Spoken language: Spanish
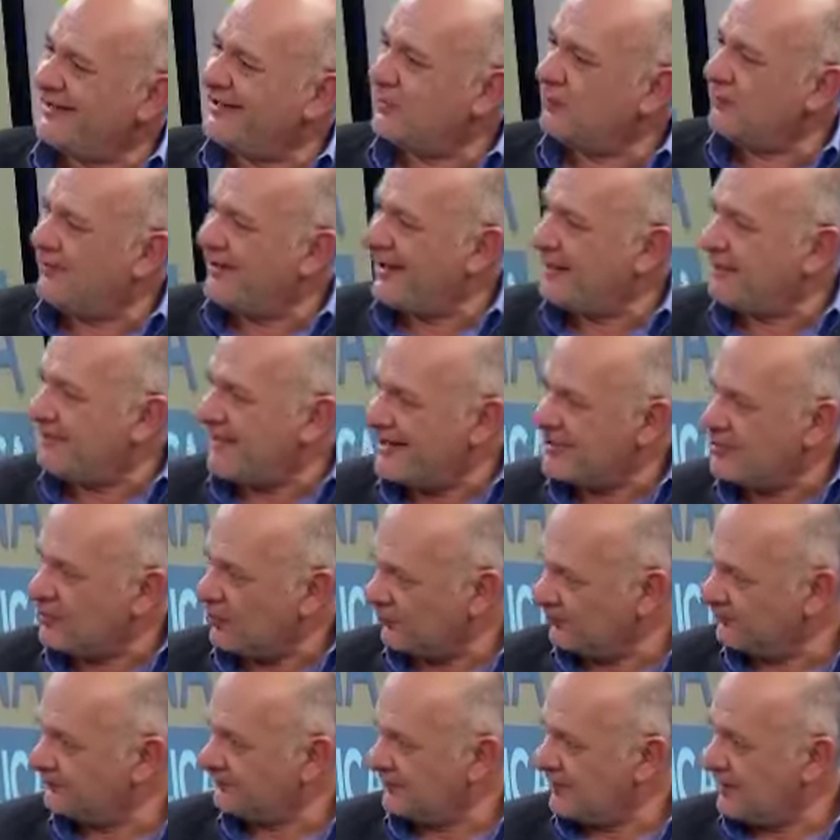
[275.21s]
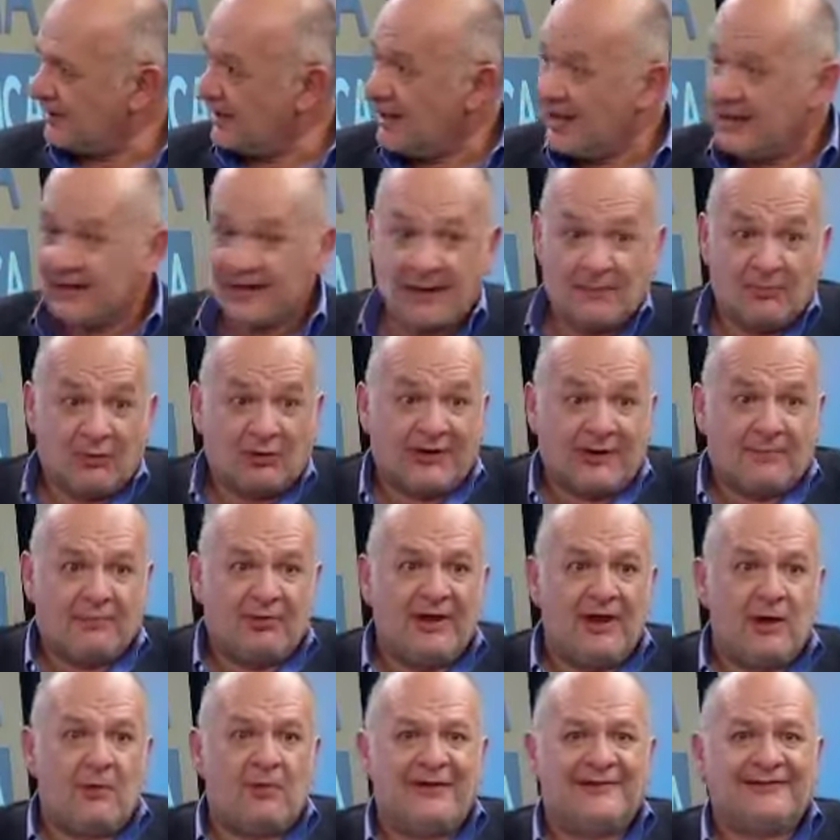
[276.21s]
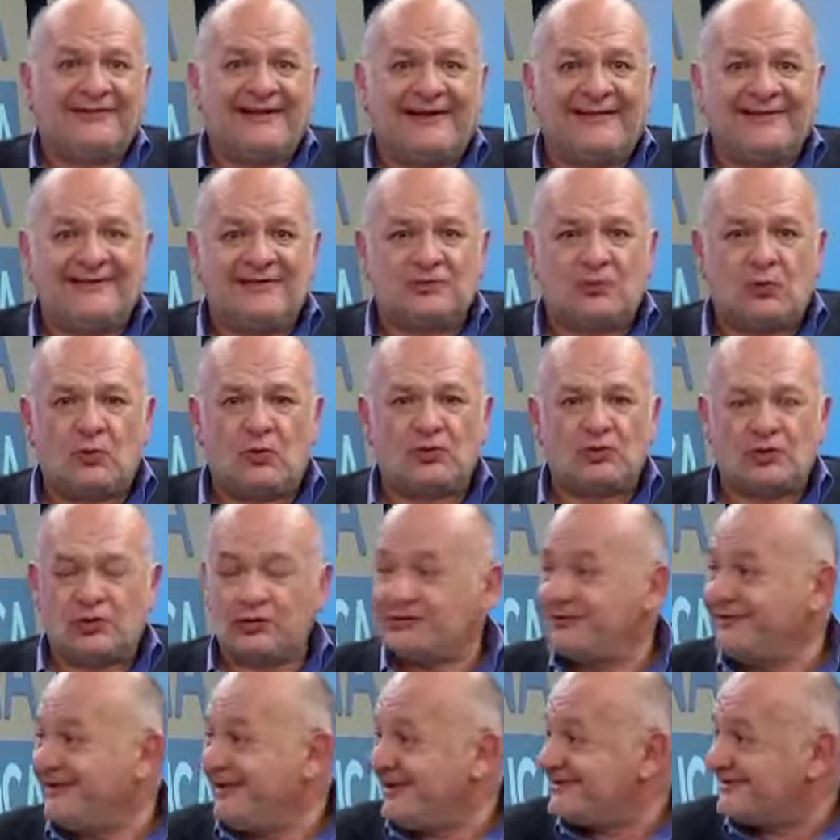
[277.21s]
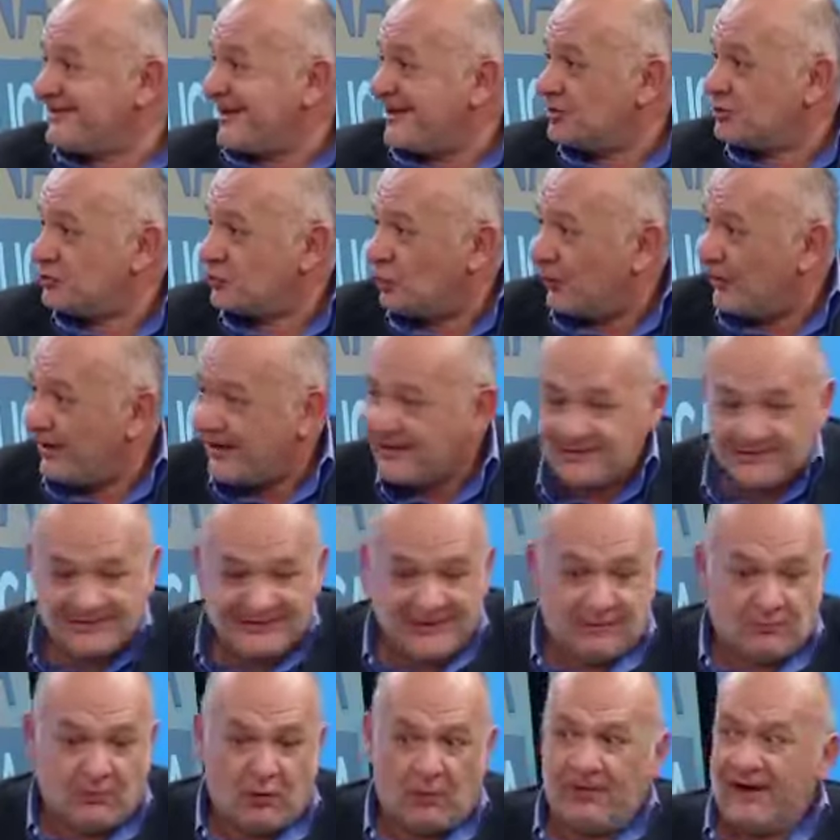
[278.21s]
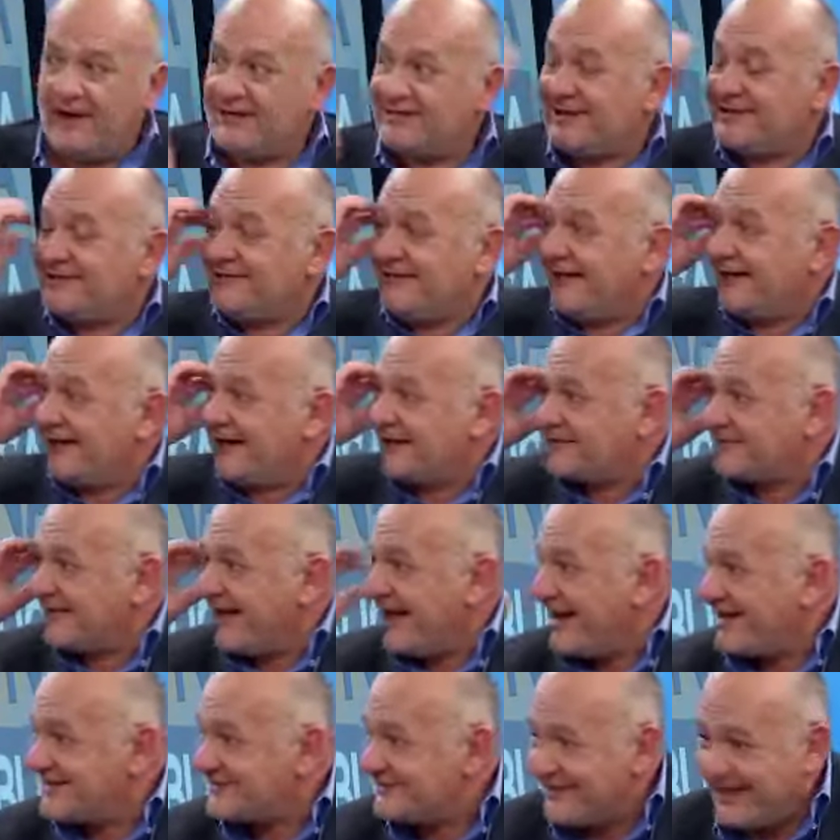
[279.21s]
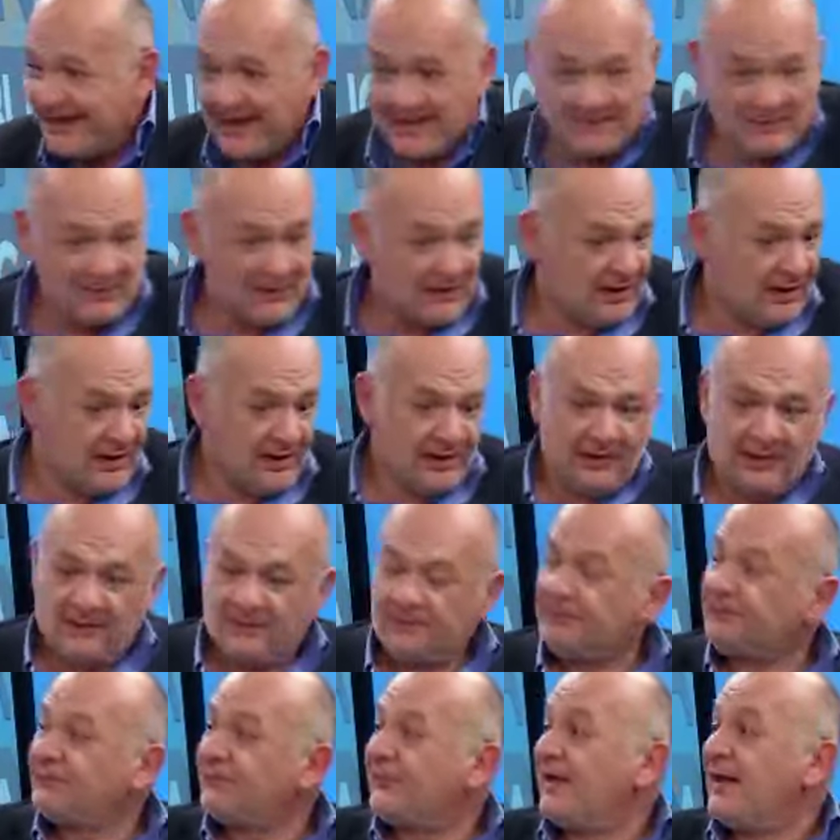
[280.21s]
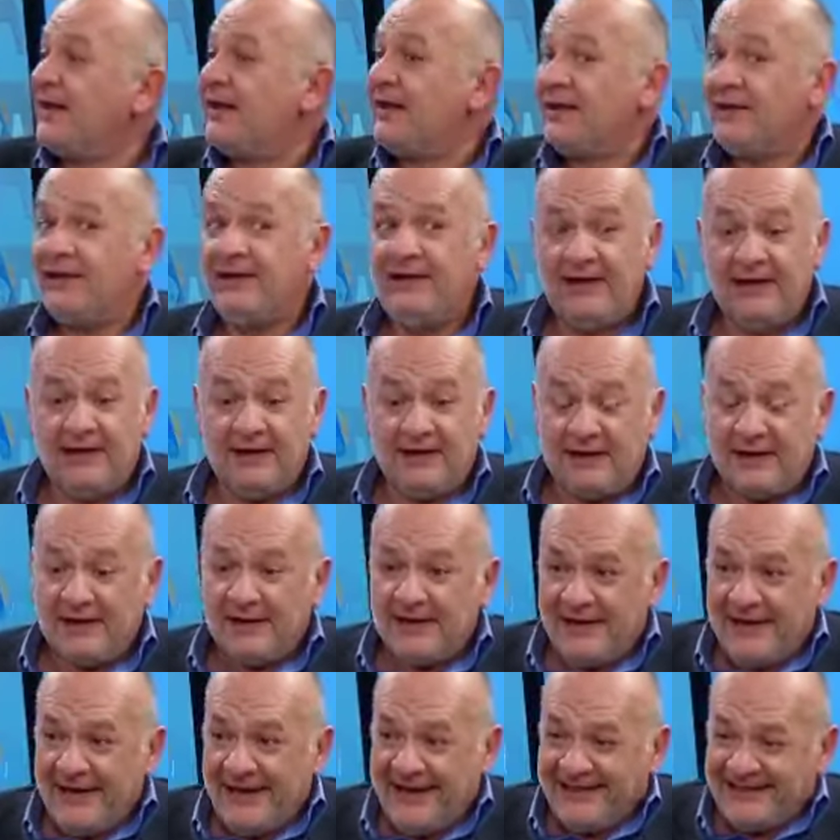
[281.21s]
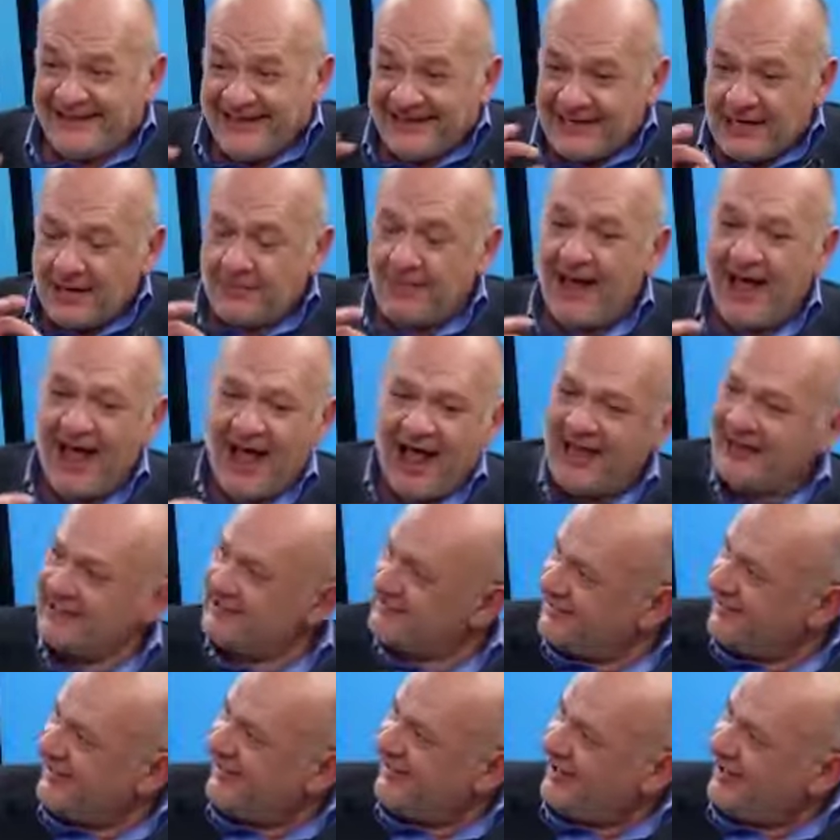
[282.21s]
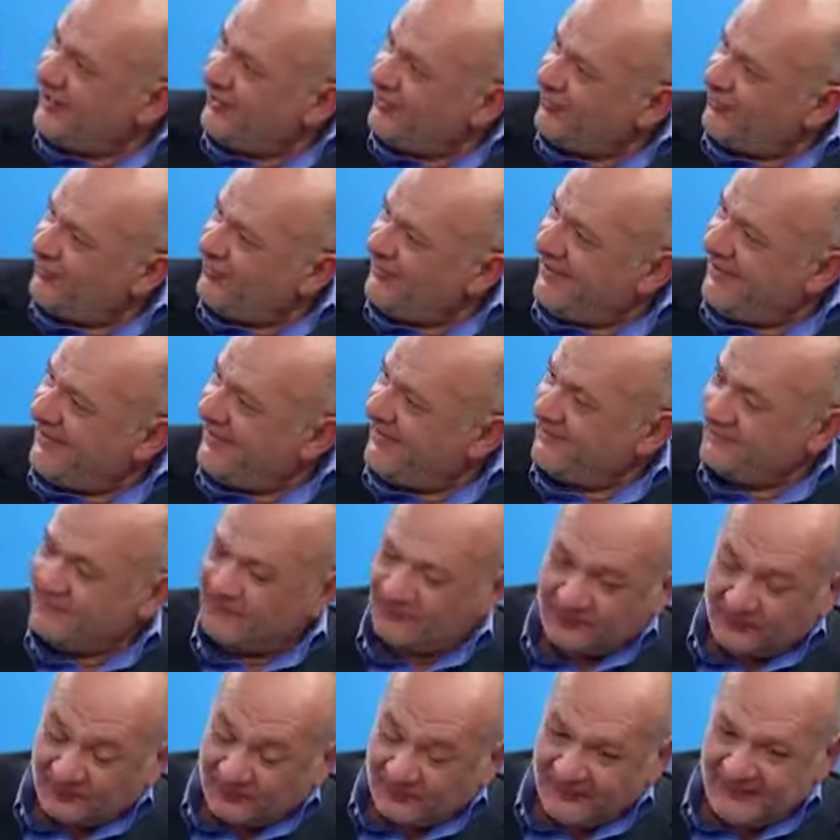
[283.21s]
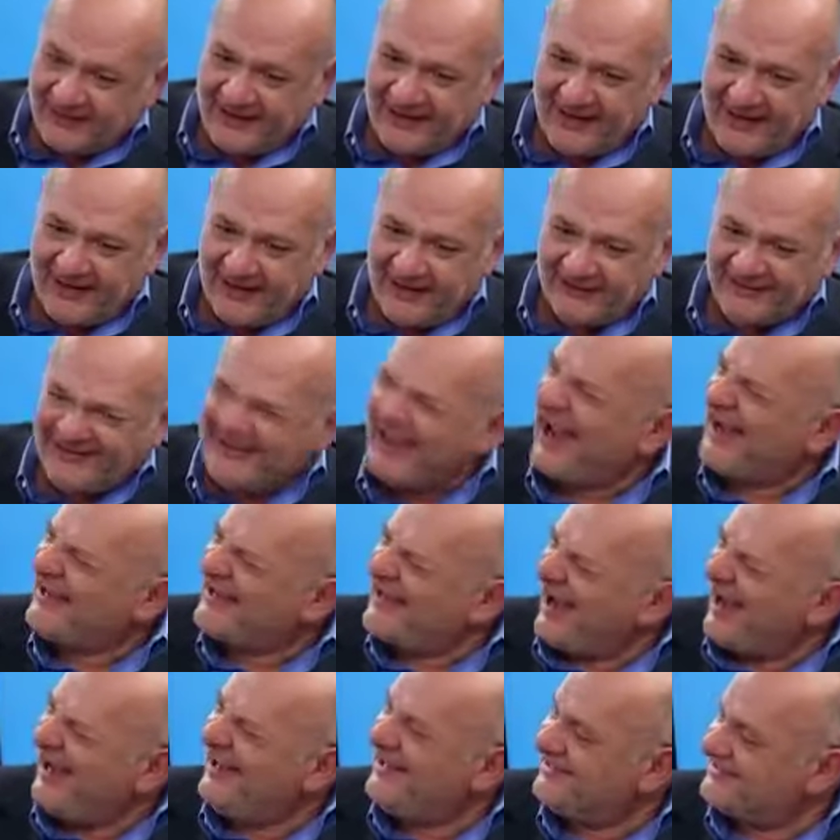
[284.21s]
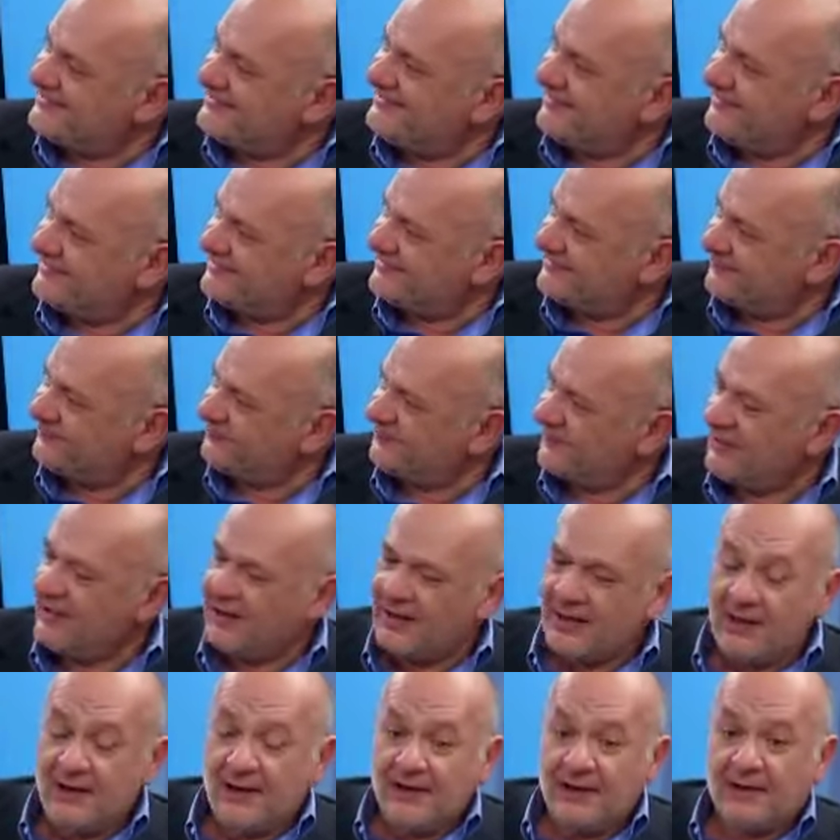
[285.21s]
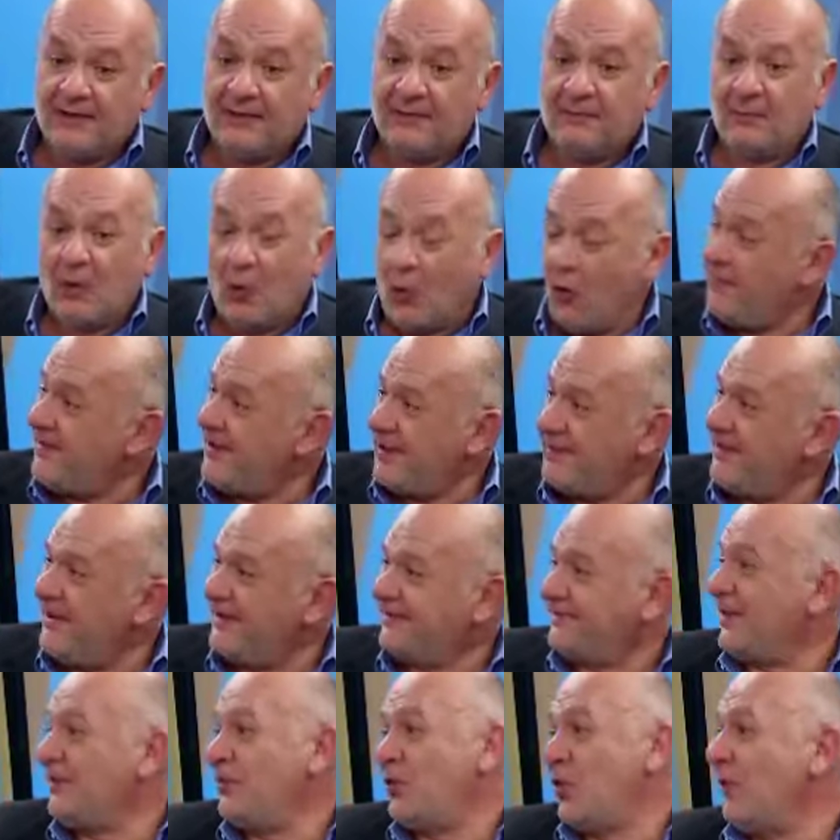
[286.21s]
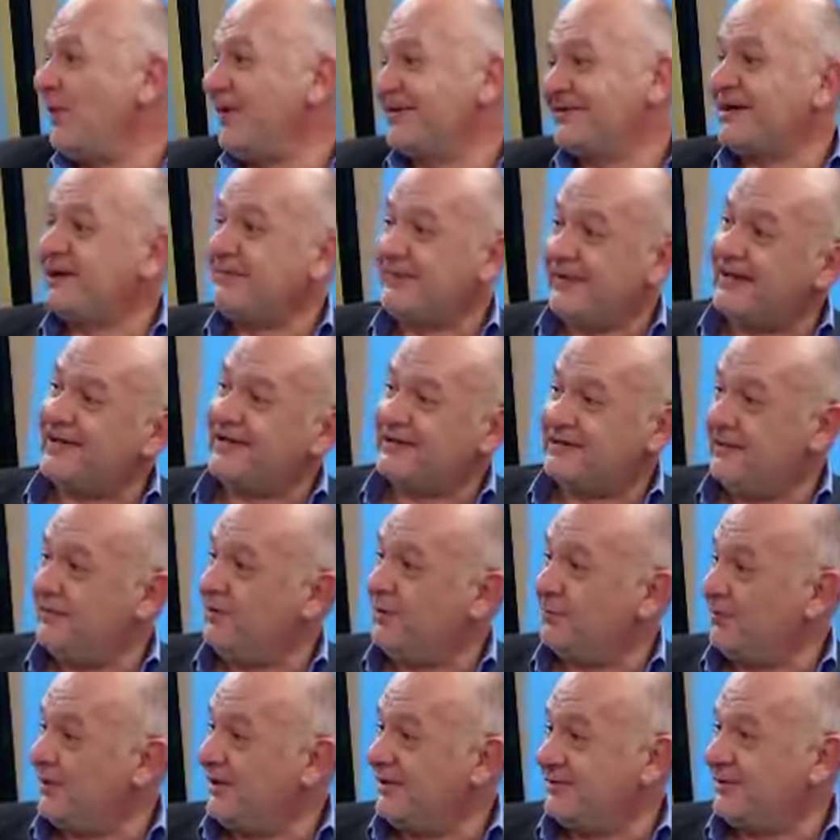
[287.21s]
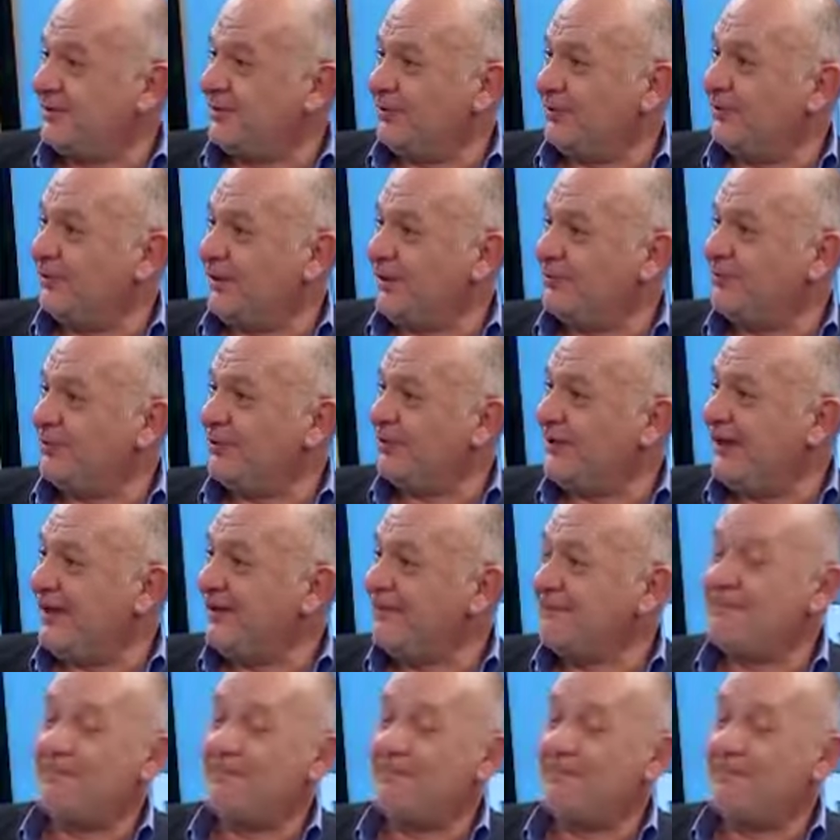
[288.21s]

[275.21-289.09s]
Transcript: de no ir al baño, que porque puede aguantar discursos de seis horas sin moverse, sin rascarse. Giras larguísimas. Y, y te lleva a ese grado de, análisis. De detalle. Obviamente no va a ser bien recibido por el círculo del poder,